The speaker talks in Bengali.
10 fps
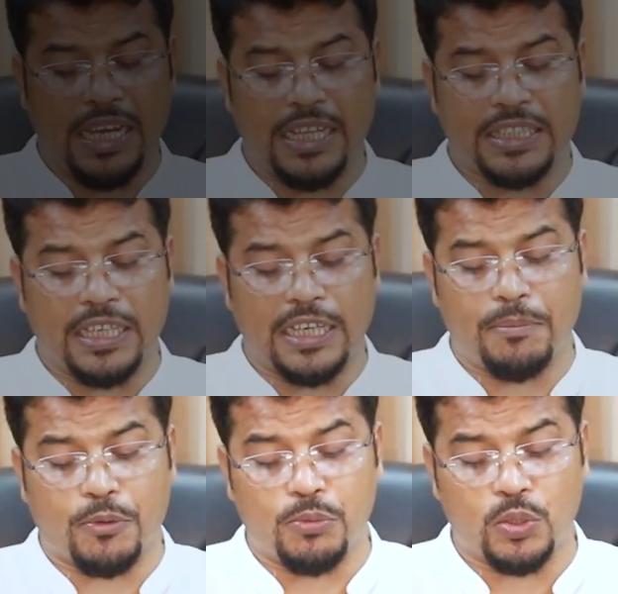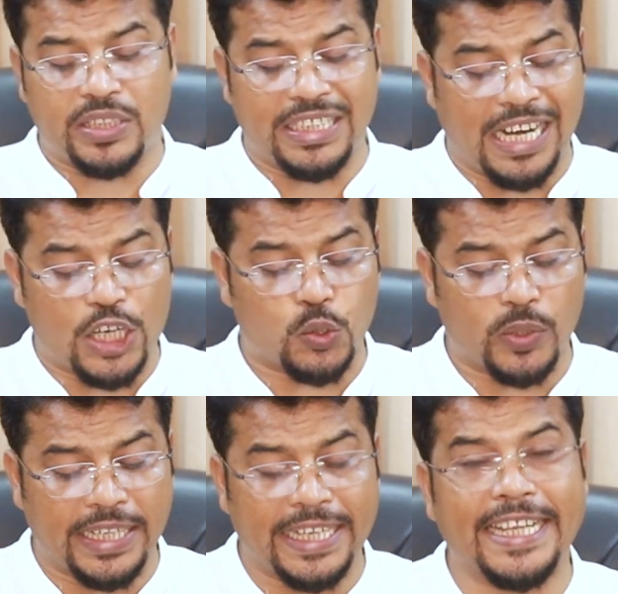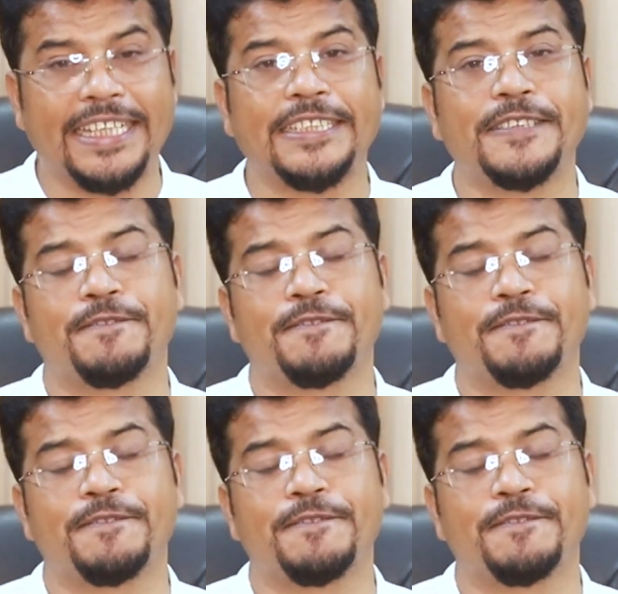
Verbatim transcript: আল্লাহ তালা প্রভুত্বের আসনে নেই